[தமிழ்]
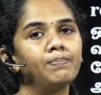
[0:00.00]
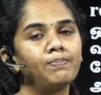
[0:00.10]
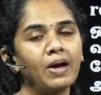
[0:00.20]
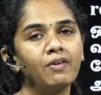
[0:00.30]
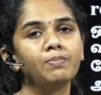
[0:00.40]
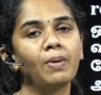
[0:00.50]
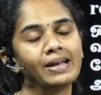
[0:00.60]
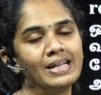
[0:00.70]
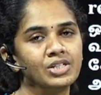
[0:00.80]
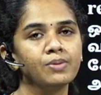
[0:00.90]
ப்ரைவேட்
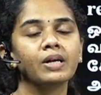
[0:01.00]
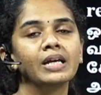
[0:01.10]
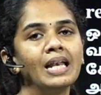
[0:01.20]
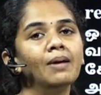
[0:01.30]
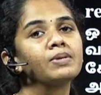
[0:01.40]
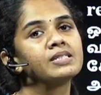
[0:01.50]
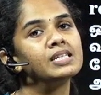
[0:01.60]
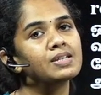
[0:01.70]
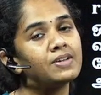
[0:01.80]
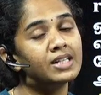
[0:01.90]
பார்ட்னர்ஷிப்க்கு கீழே
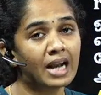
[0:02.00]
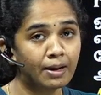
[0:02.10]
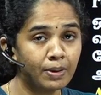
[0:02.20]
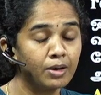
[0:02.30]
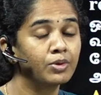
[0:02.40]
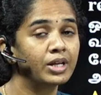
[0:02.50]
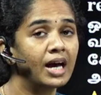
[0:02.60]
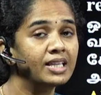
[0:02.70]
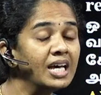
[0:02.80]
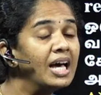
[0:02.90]
பிஸ்னஸை வந்து ரன் பண்ண
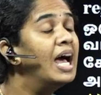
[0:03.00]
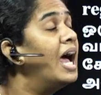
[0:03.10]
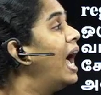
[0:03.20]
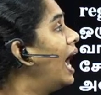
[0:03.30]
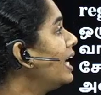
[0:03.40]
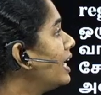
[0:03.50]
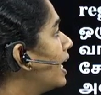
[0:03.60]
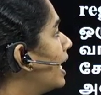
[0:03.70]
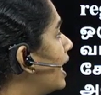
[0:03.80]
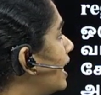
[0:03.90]
முடியாது அண்ட்
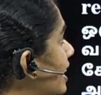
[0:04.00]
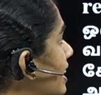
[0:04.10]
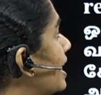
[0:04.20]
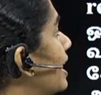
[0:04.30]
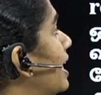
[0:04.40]
இந்த